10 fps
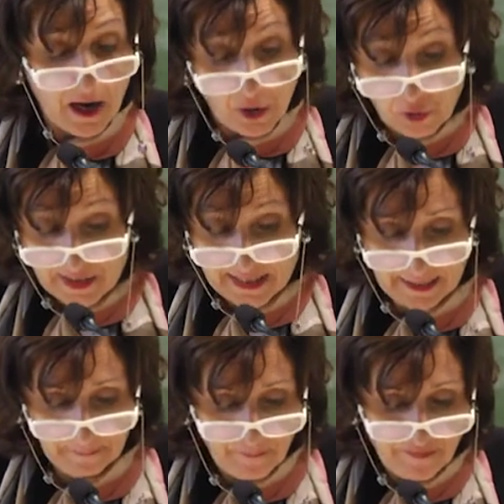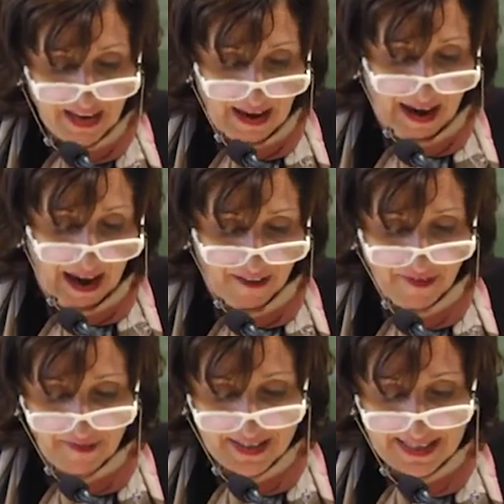Rossi a
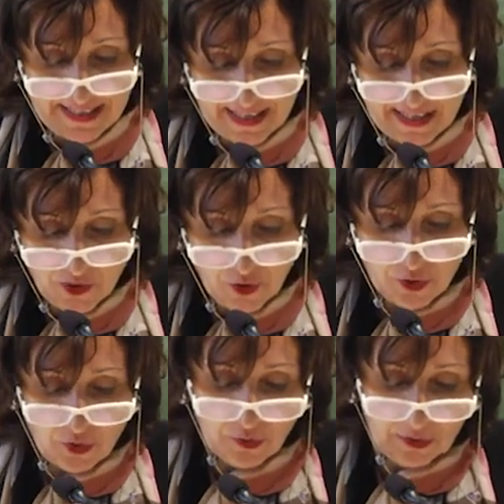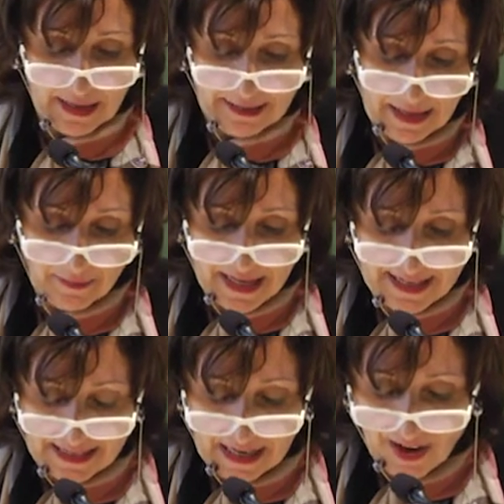fait face à ses leçons sur le thème de
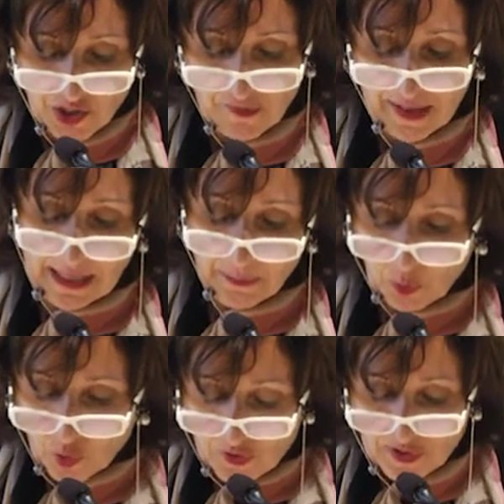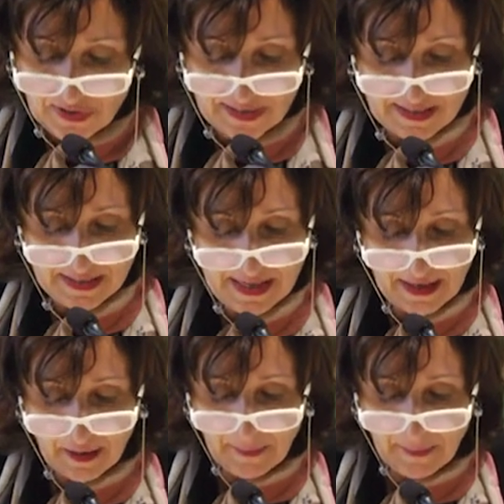l'esclavage avec la prudence nécessaire,